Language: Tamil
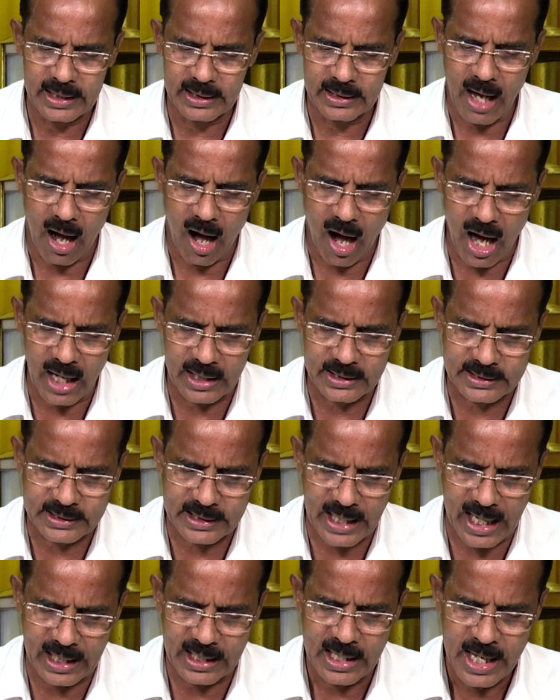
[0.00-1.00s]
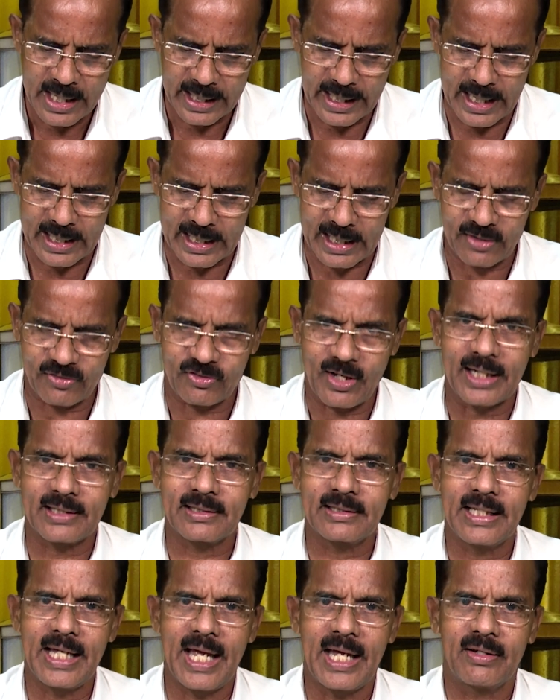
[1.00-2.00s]
இந்த ஆற்றல் என்ற
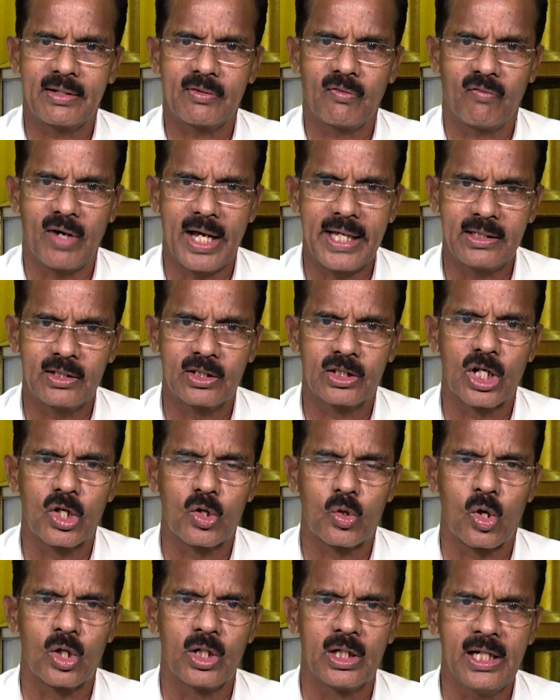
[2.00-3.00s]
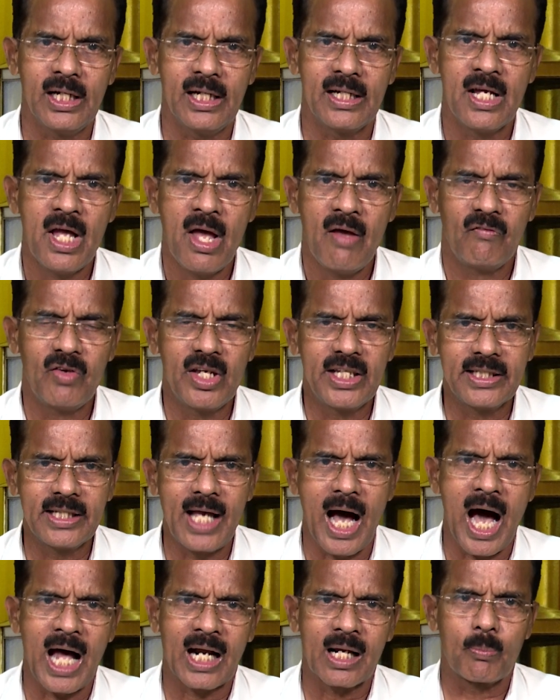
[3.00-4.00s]
சக்தியை வைத்து கொண்டு
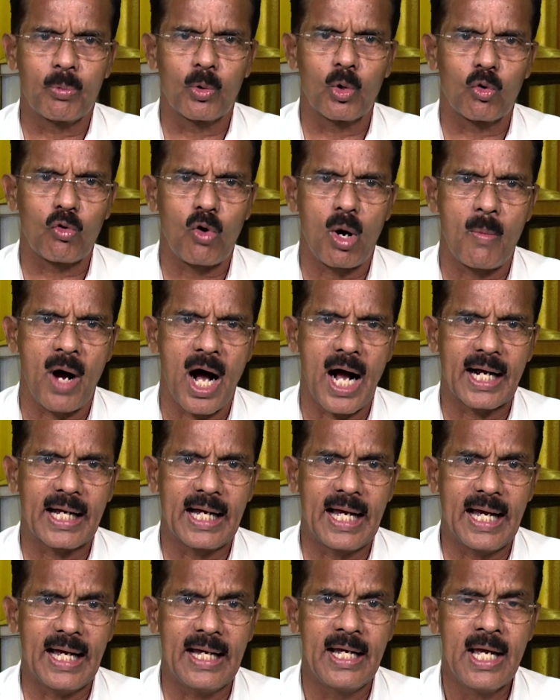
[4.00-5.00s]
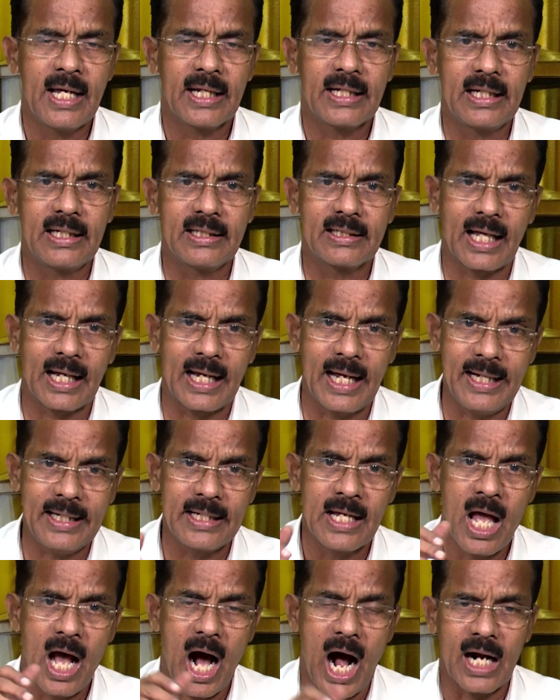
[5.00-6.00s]
விஞ்ஞானபூர்வமாக இதனை
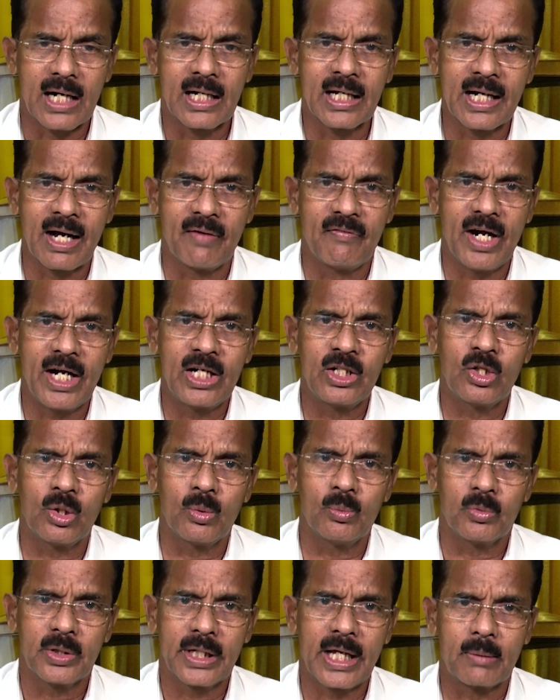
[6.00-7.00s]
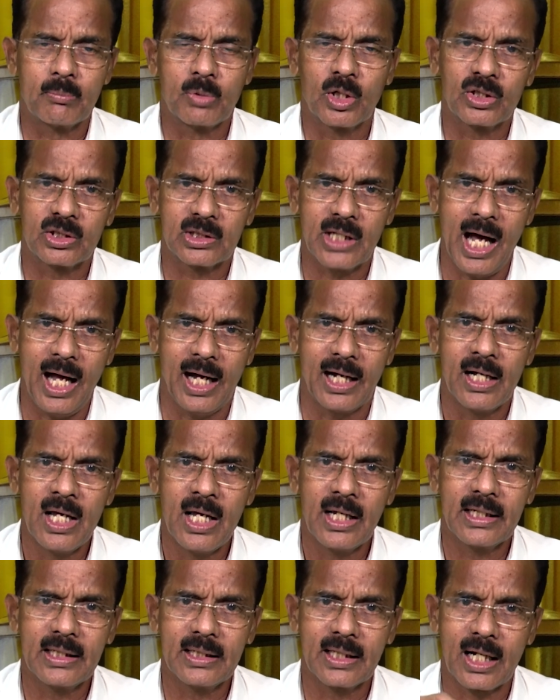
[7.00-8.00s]
அணுக வேண்டும் என்பதுதான்
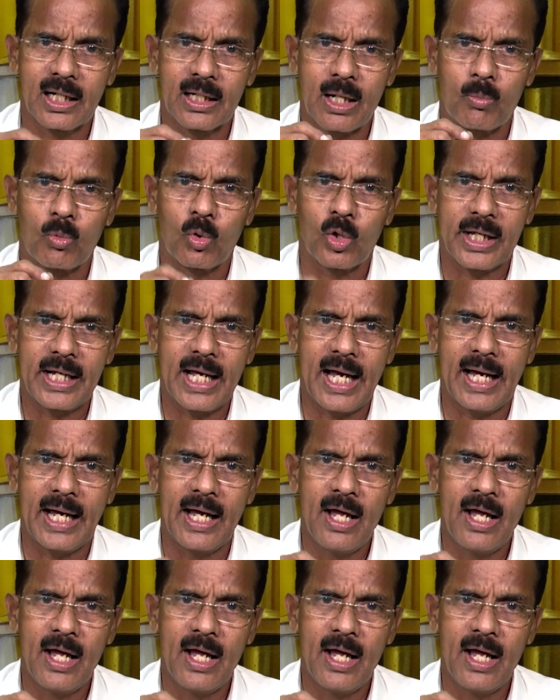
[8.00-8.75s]
இதில் நம்முடைய